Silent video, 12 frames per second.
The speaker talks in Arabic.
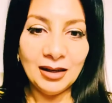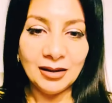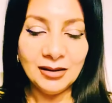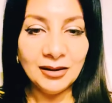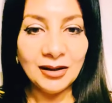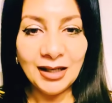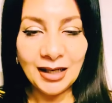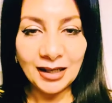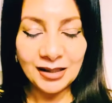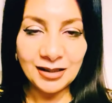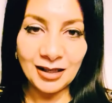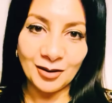أصدقائي
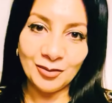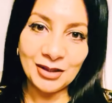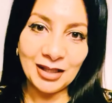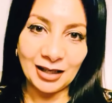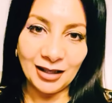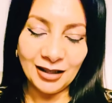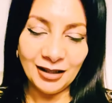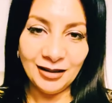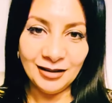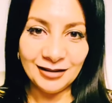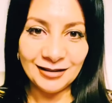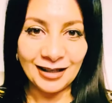الأعزاء مساء الخير
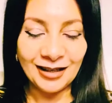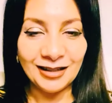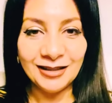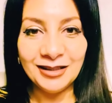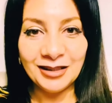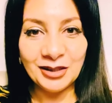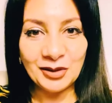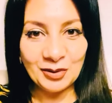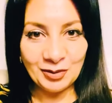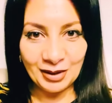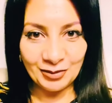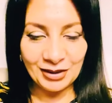تحياتي
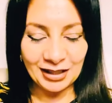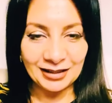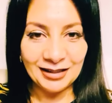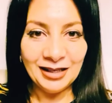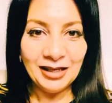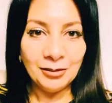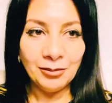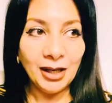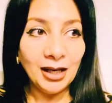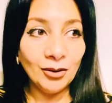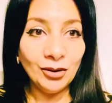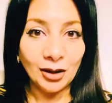ليكم جميعا
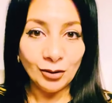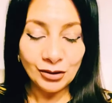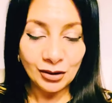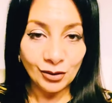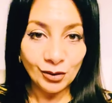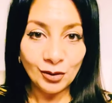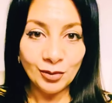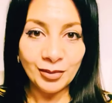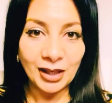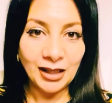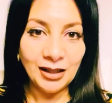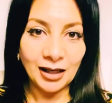بحاول أوصل لكم
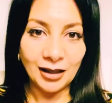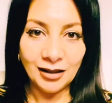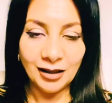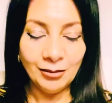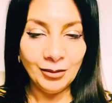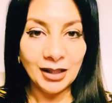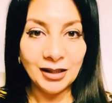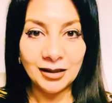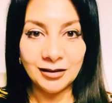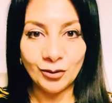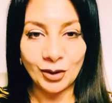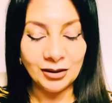بقالي أيام
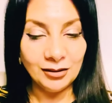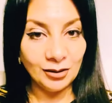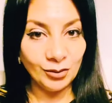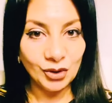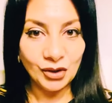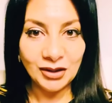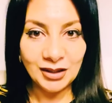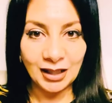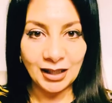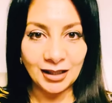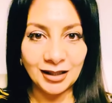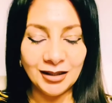لكن وقت رمضان
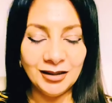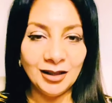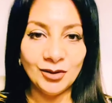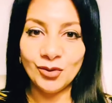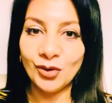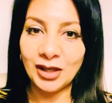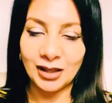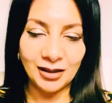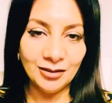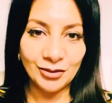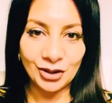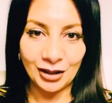ضيق جدا وحقيقي
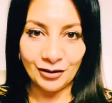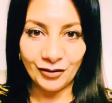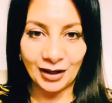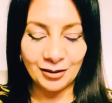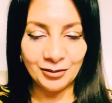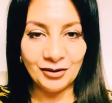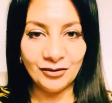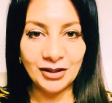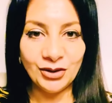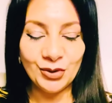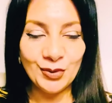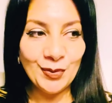مش عارفة أعمل
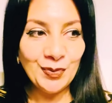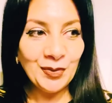فيديو